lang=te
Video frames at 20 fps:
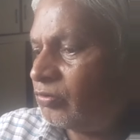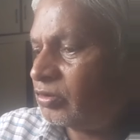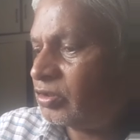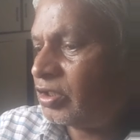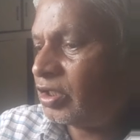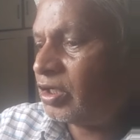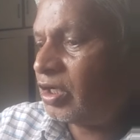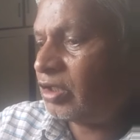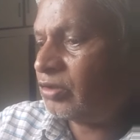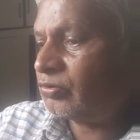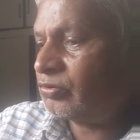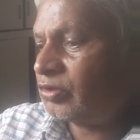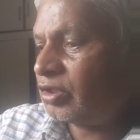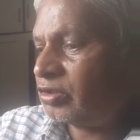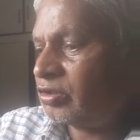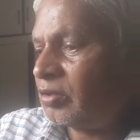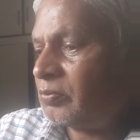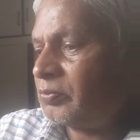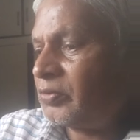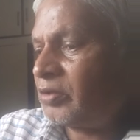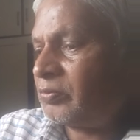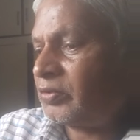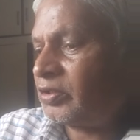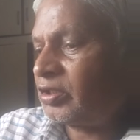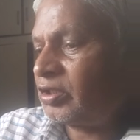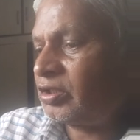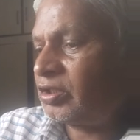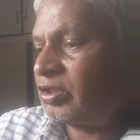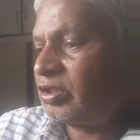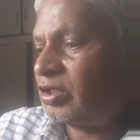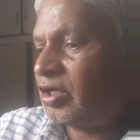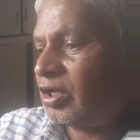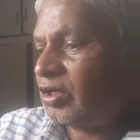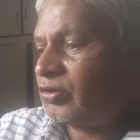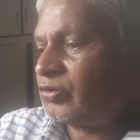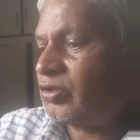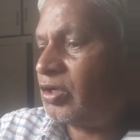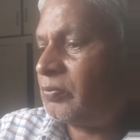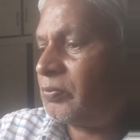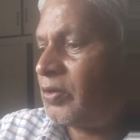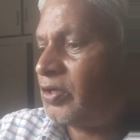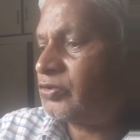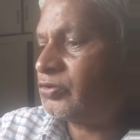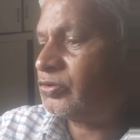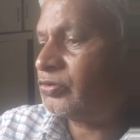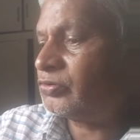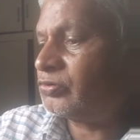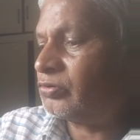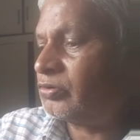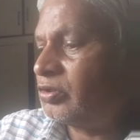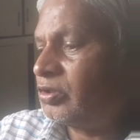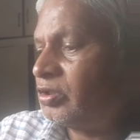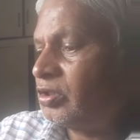కొత్తగా నూట తొంభై మందికి కరోనా పాజిటివ్